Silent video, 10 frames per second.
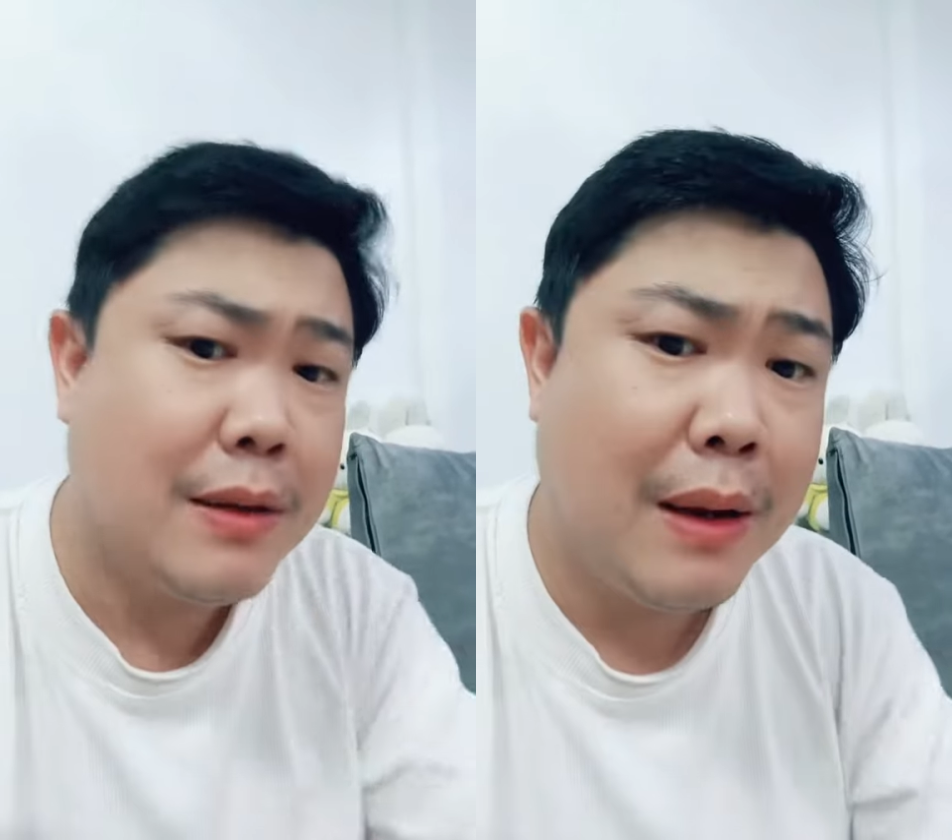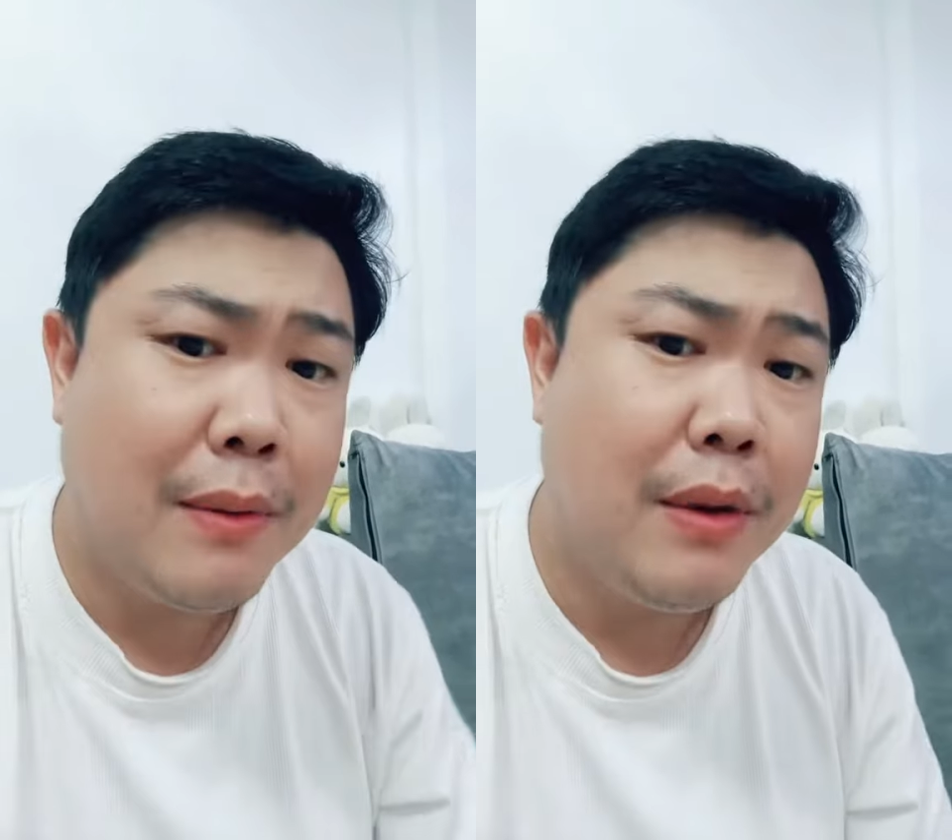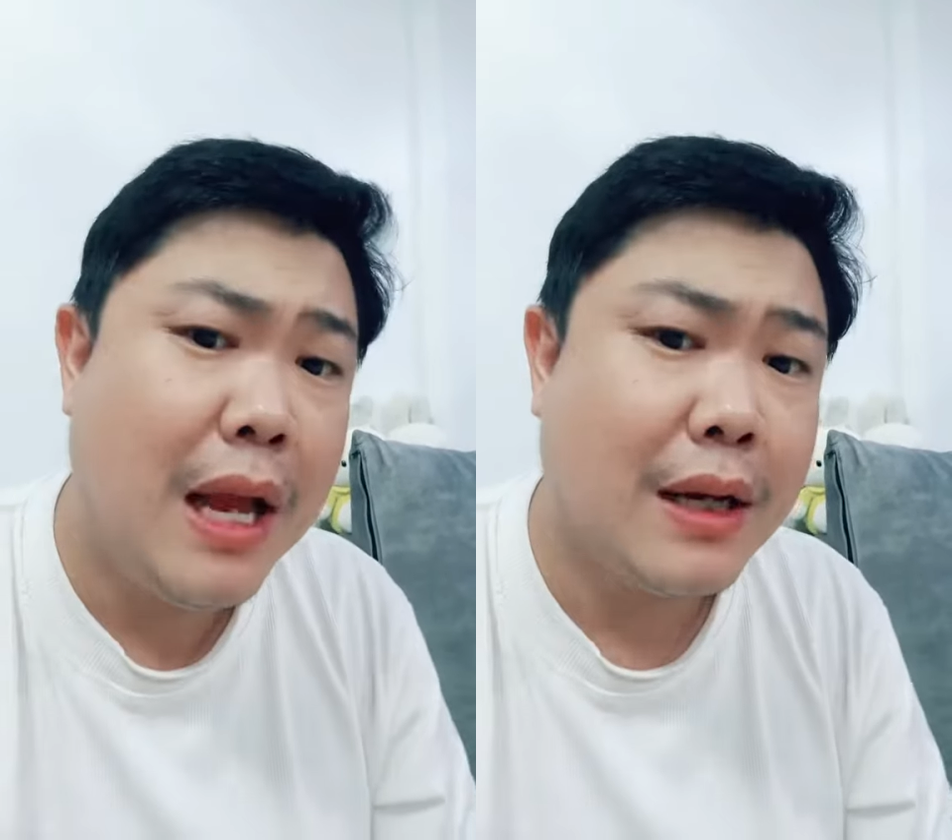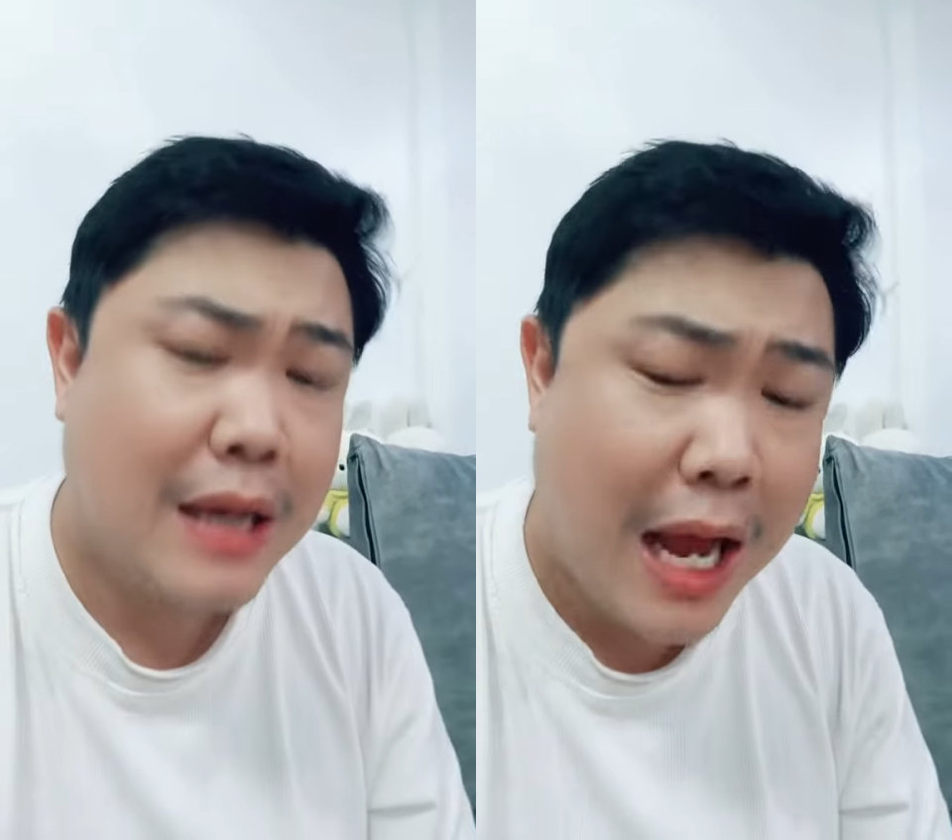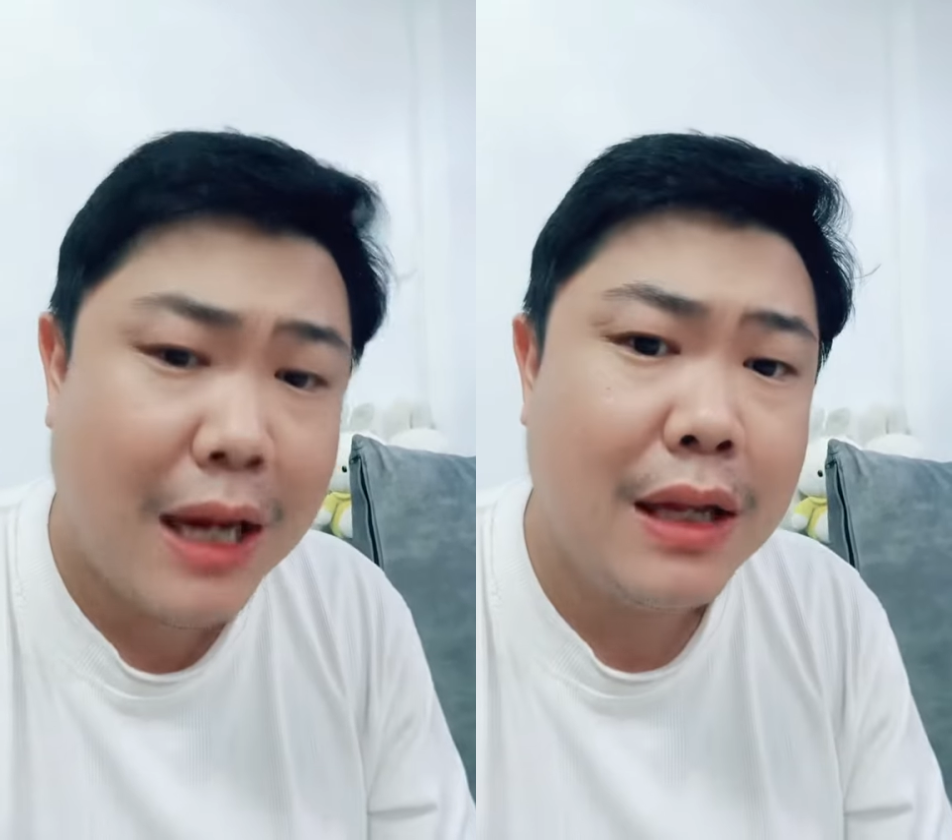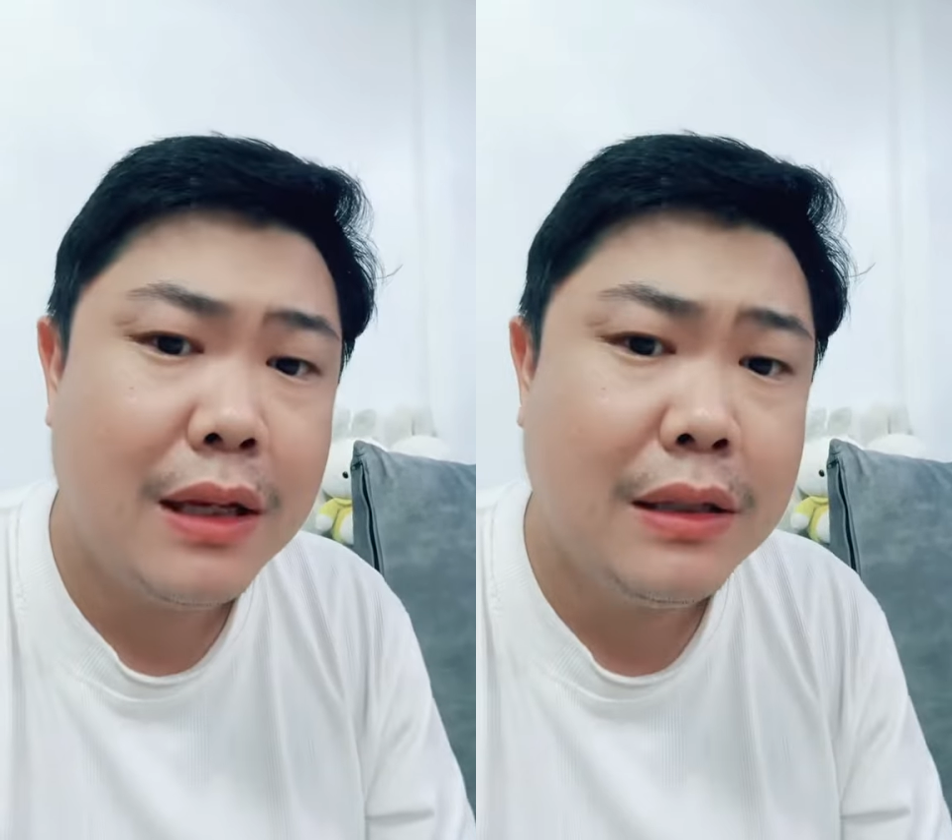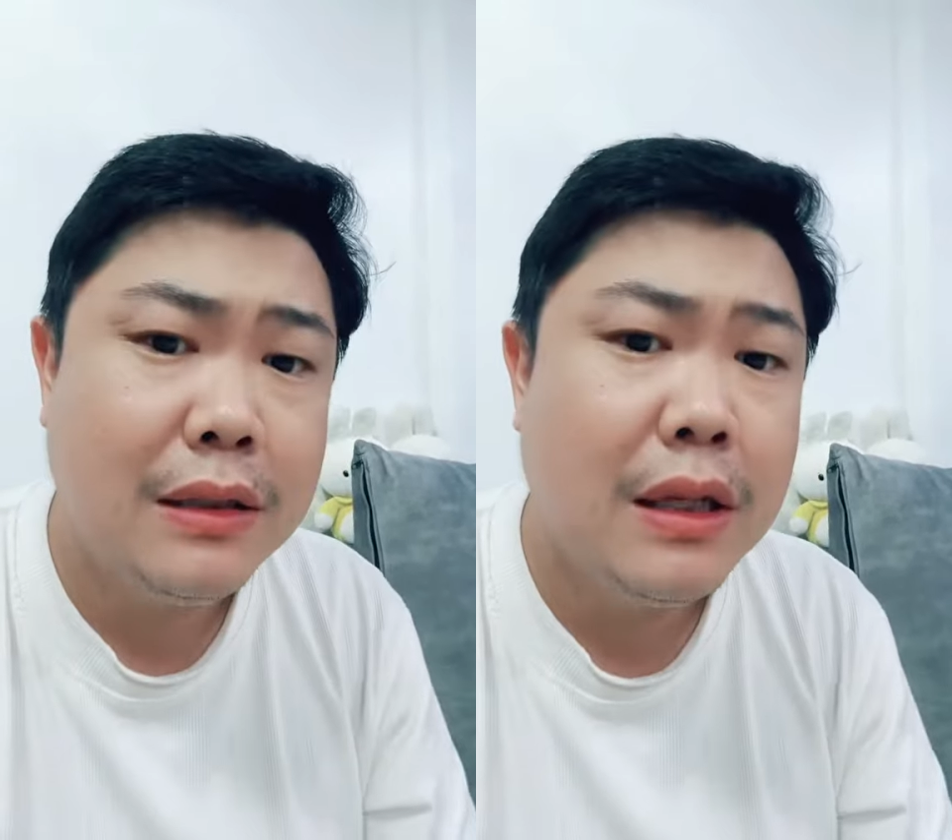สำคัญที่อยากทักเลยก็คือ